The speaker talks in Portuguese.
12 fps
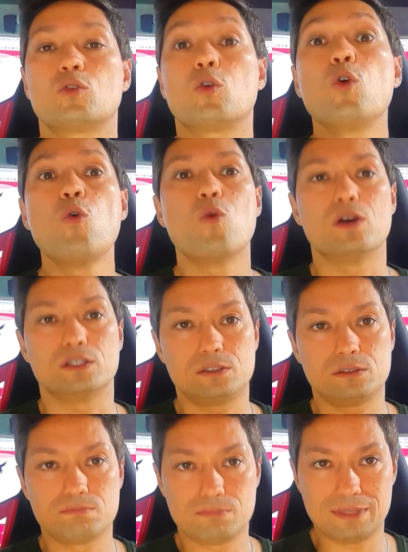
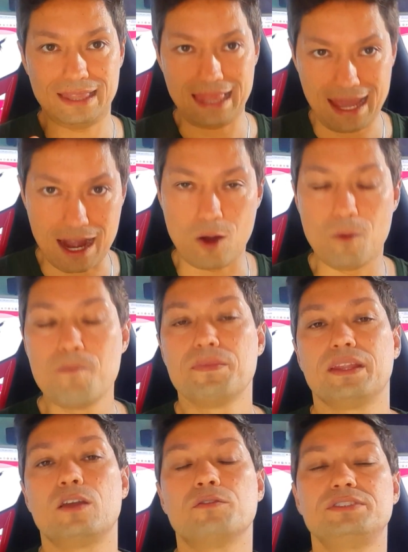cruas. Legal.
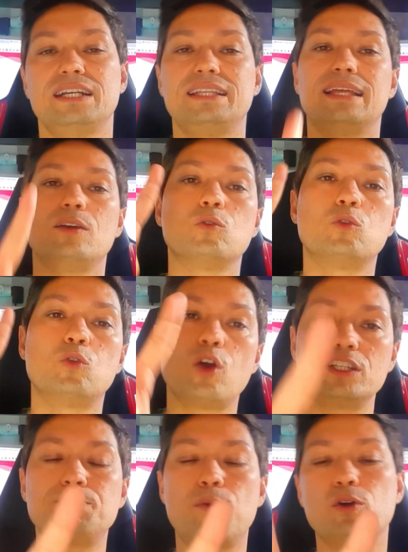Então, você entendeu
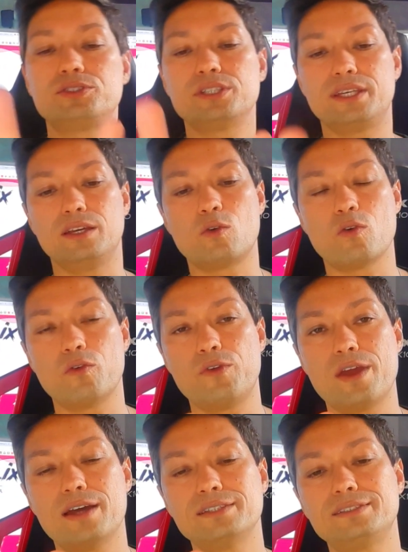dois pontos aqui:
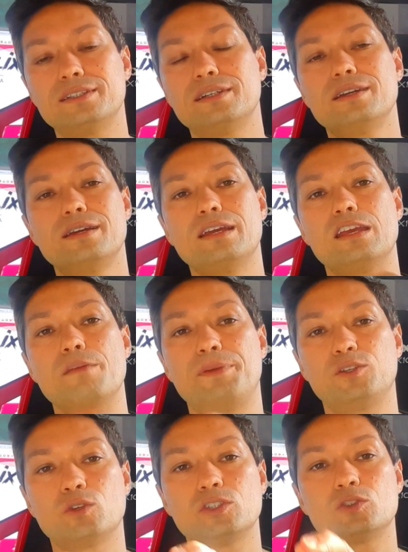confiança e
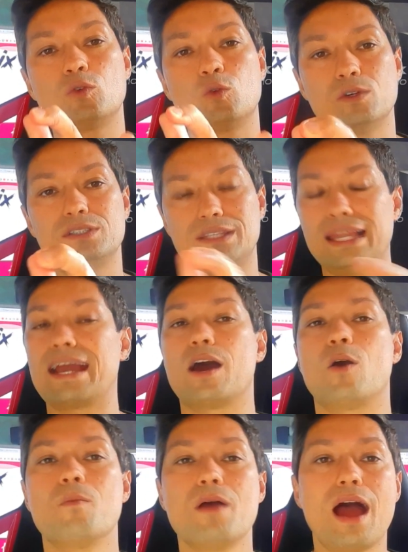pessoas cruas.
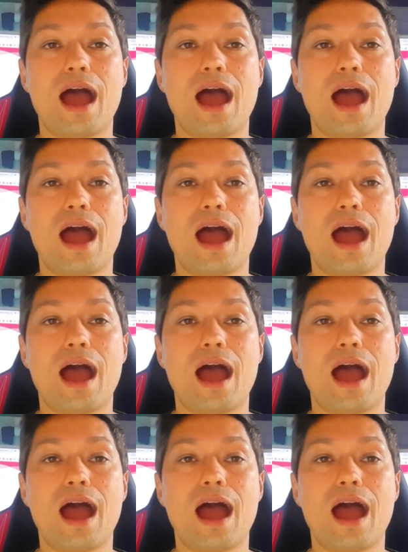Legal.